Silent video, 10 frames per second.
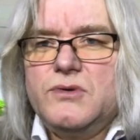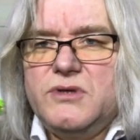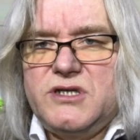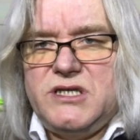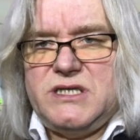
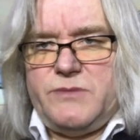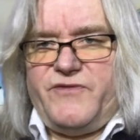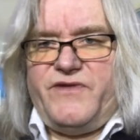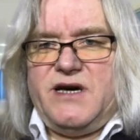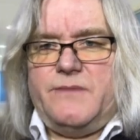tych
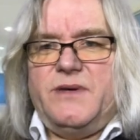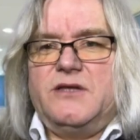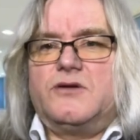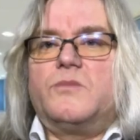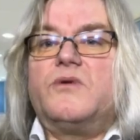systemów RP,
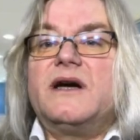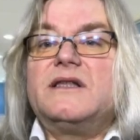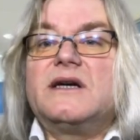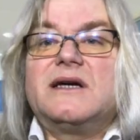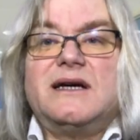to była
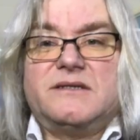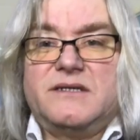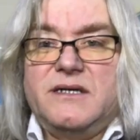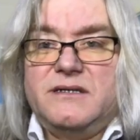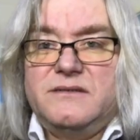integracja.